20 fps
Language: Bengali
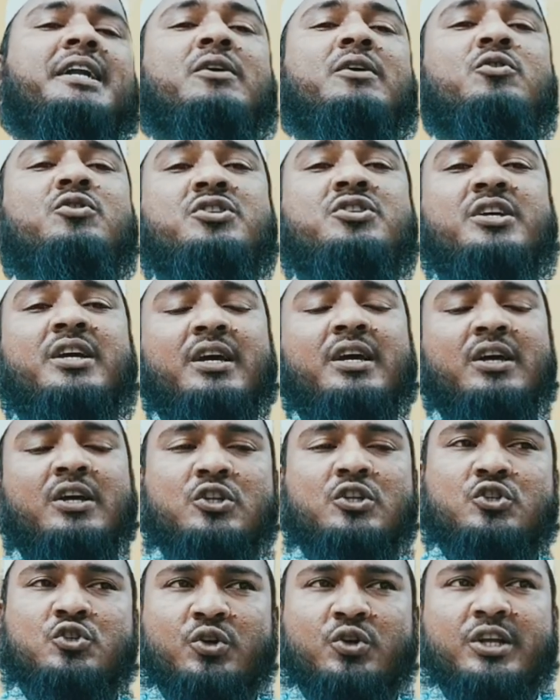এটা হচ্ছে
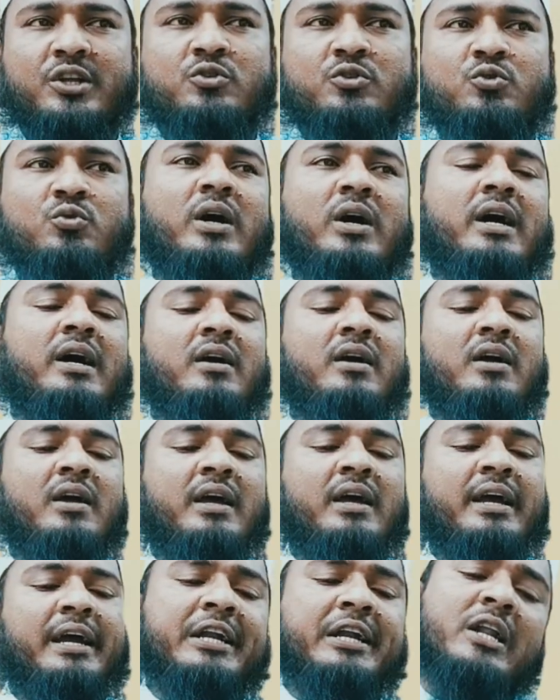জ্বরের দোয়া
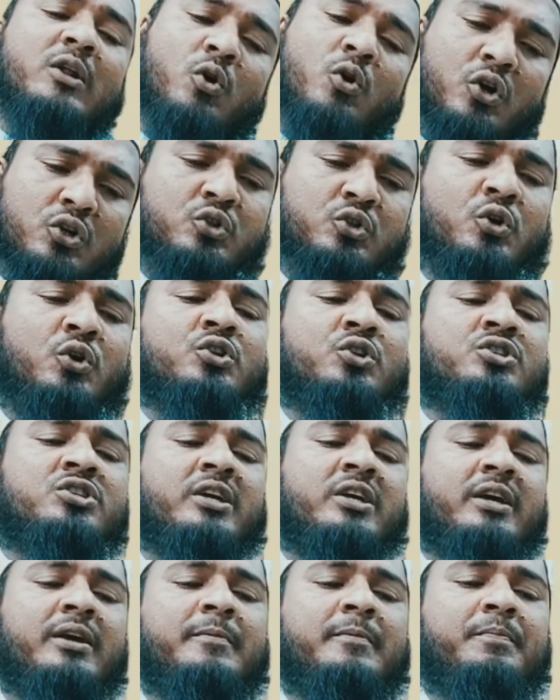এটার অর্থ
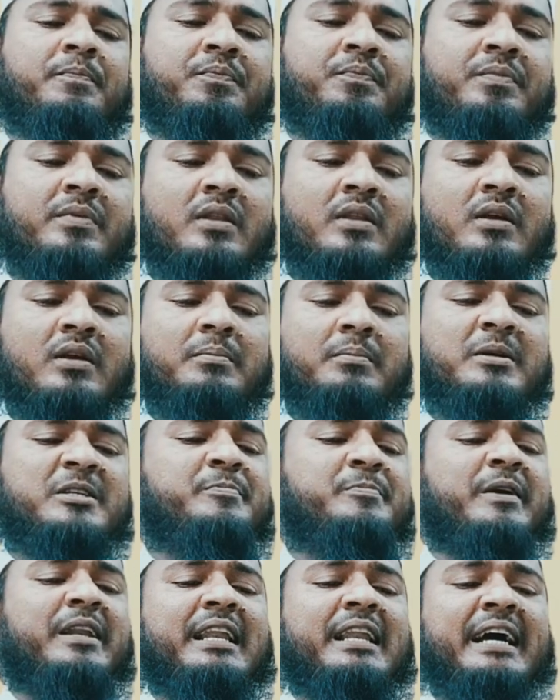হচ্ছে
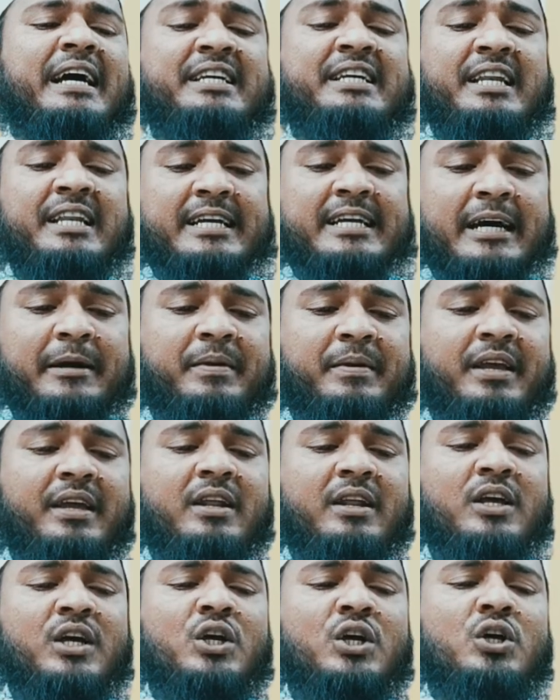বিসমিল্লাহিল কাবির
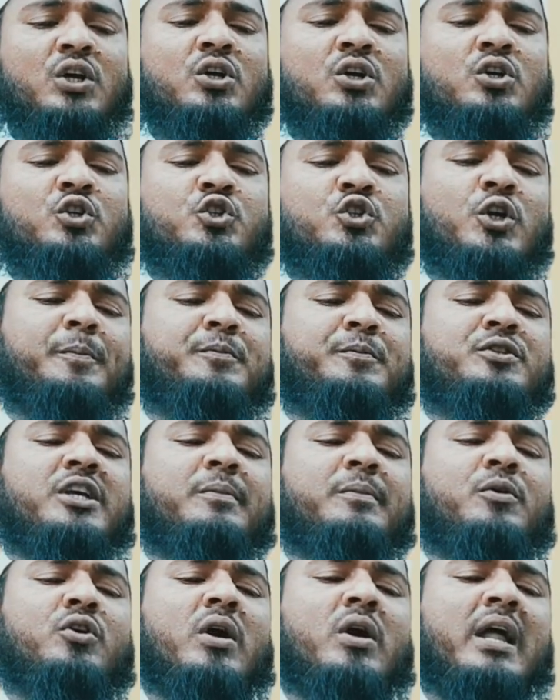
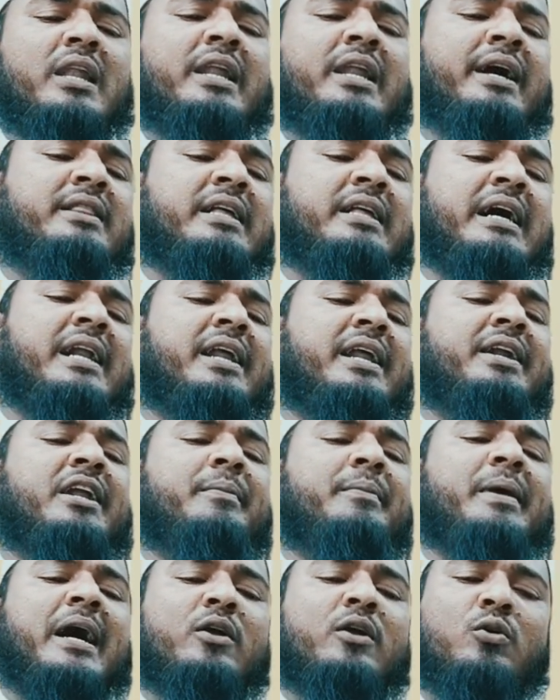সবচেয়ে বড় আল্লাহ তালার
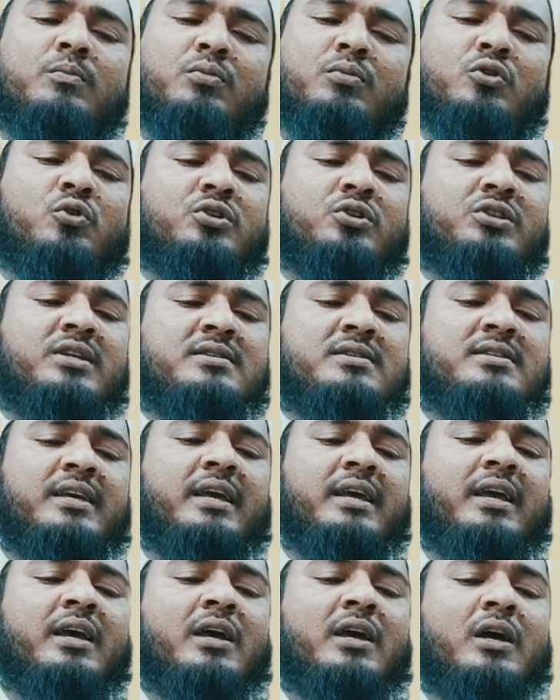নামে আরম্ভ করতেছি
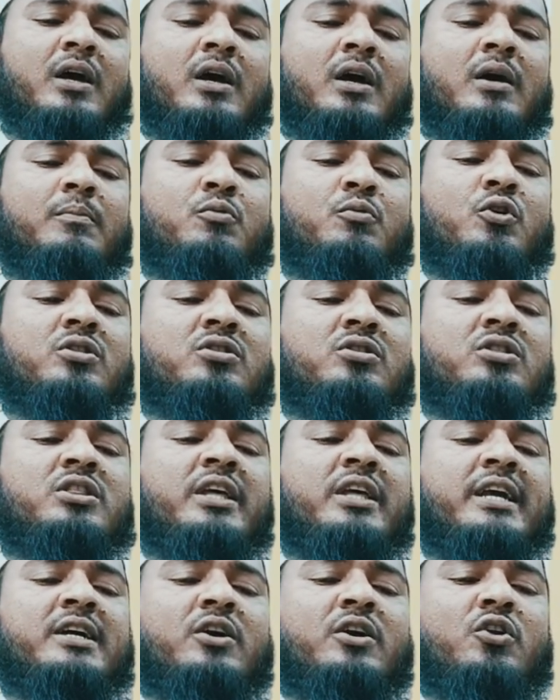
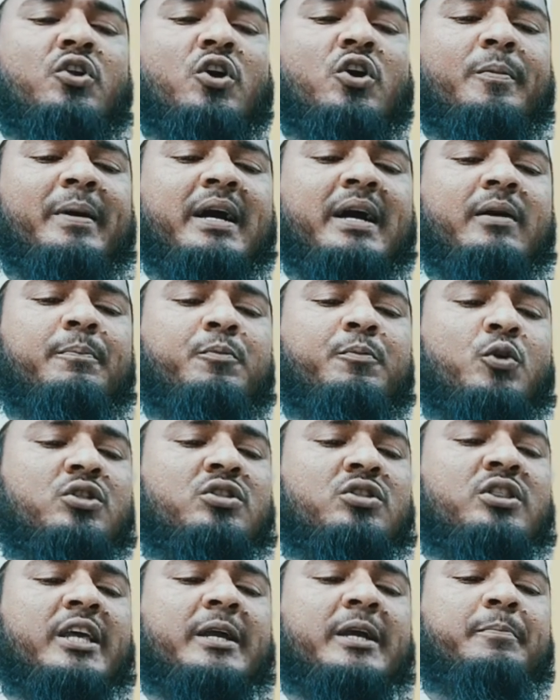প্রত্যেক রবা
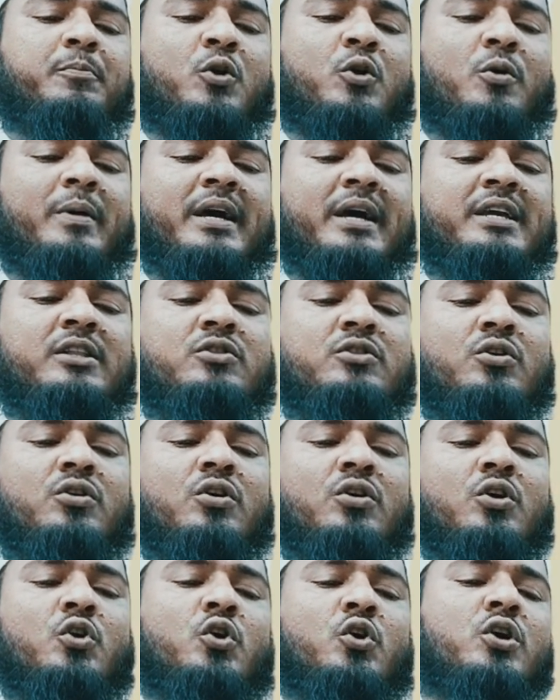প্রত্যেক প্রবাহিত
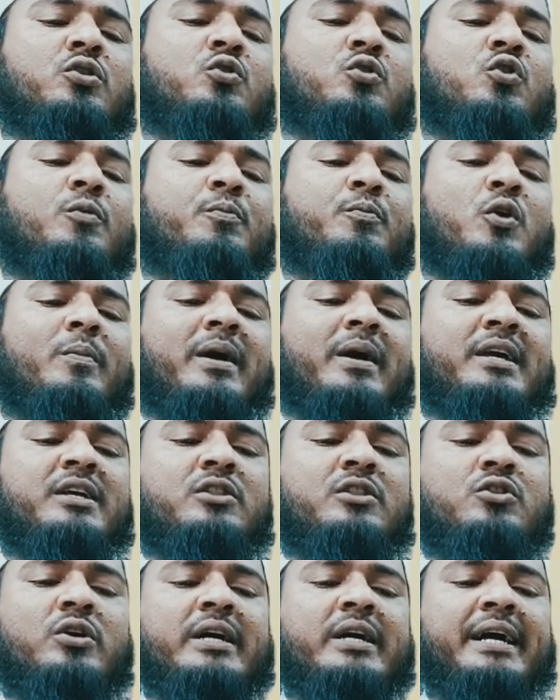রক্ত
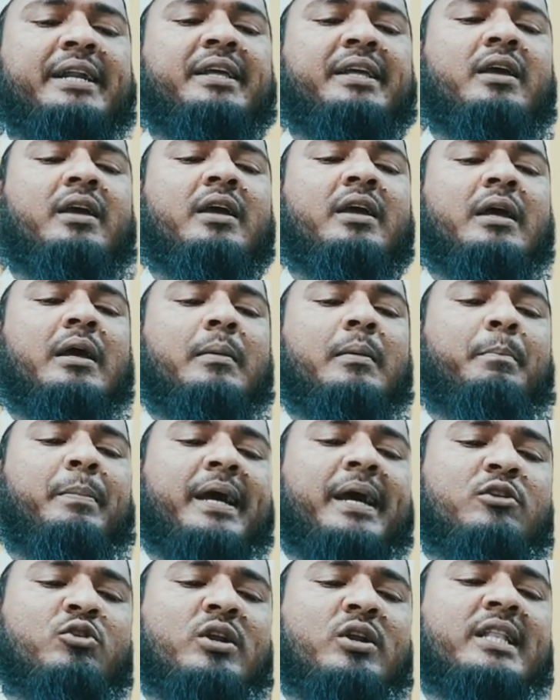প্রবাহিতকারী
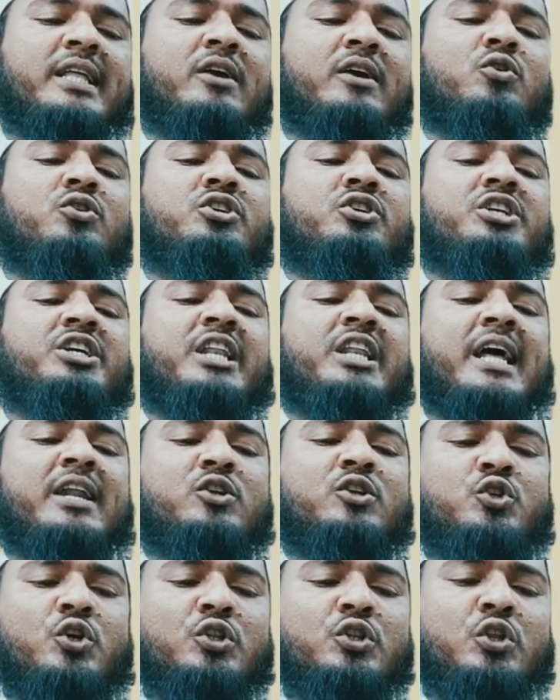বেদনাদায়ক শিরার
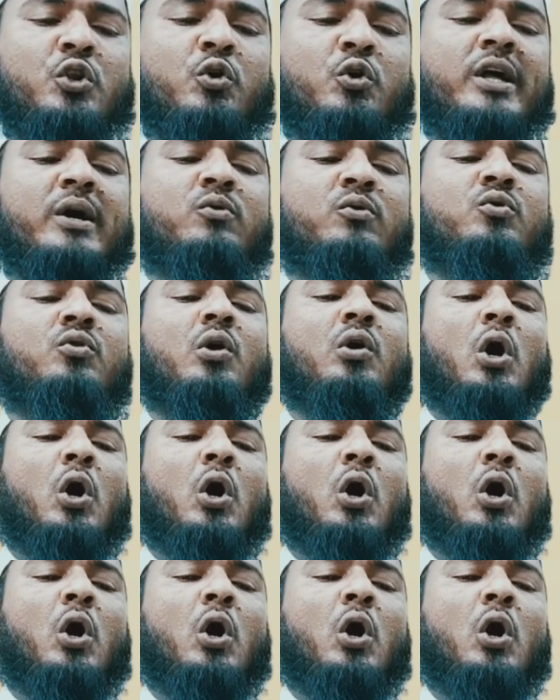যন্ত্রণাও